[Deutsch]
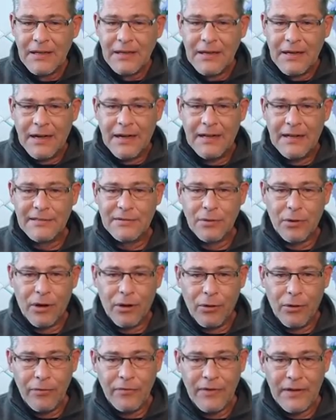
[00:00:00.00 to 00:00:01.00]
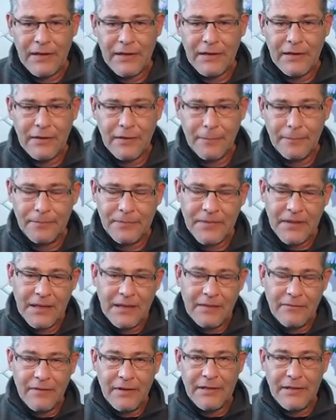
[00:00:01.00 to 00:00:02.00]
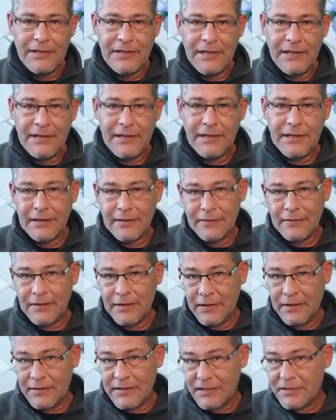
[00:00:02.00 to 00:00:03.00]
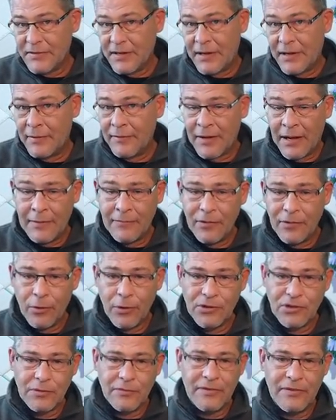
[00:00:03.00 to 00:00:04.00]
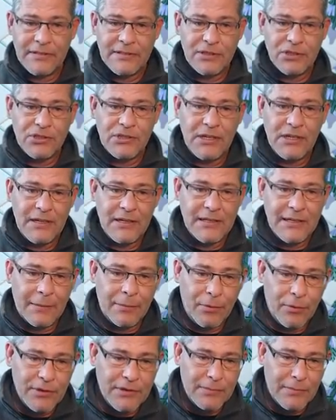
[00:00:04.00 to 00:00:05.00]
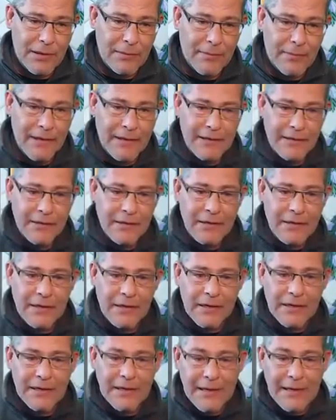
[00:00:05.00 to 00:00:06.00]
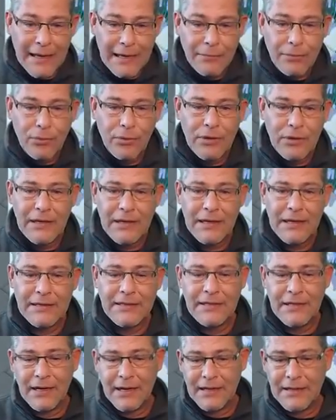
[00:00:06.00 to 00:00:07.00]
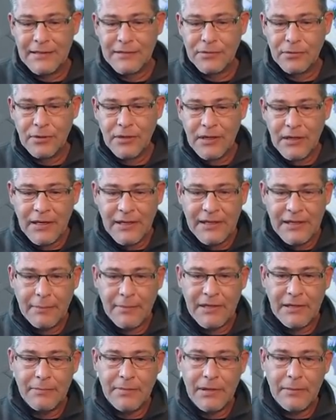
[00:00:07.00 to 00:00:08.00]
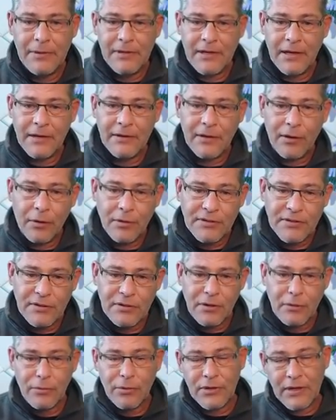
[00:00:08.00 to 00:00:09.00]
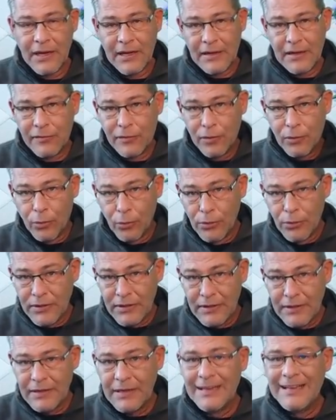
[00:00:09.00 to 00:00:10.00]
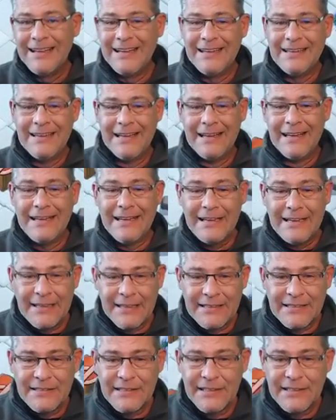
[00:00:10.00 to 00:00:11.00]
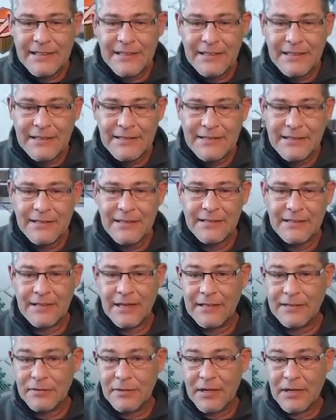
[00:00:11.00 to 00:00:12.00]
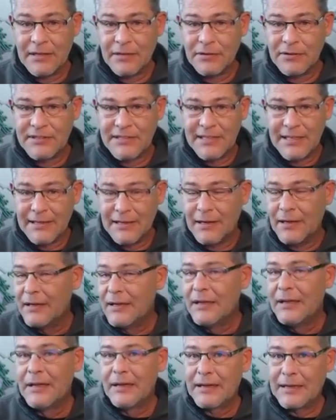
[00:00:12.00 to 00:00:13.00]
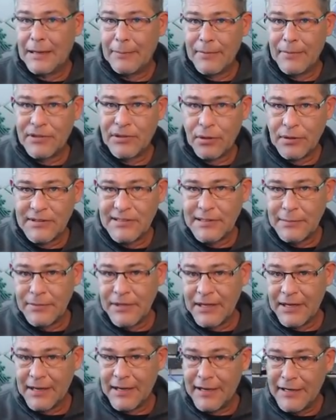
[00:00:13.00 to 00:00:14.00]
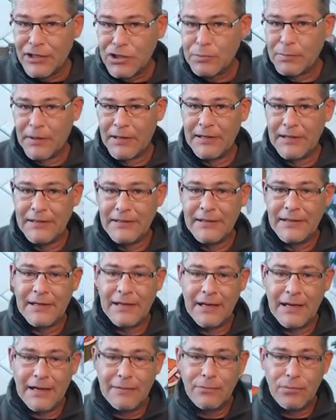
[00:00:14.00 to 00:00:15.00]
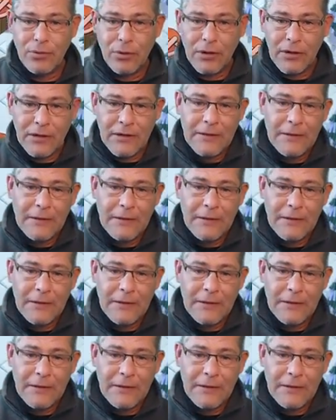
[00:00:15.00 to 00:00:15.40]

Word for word: Also auch wenn, ähm, wenn diejenigen, äh, das war, haben wir heute schon festgestellt, ich habe heute mal meine Clanbook geleert hier, also ich habe mal den Babydrachen rausgenommen und einer von unten, der hier jetzt nicht gelistet ist, also ein Rathaus 10er, kann mir trotzdem hier reinspenden in die Clanburg.